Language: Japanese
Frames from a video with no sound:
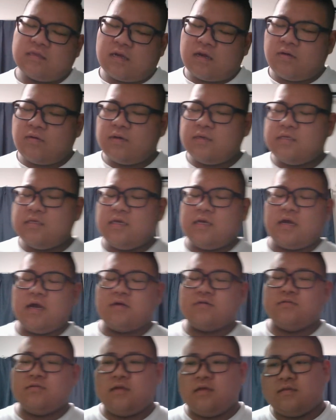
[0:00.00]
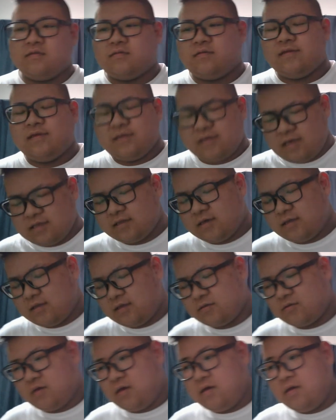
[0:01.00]
可愛い絵描くな、いい絵だ
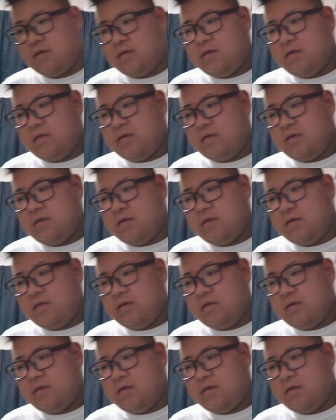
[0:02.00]
なと。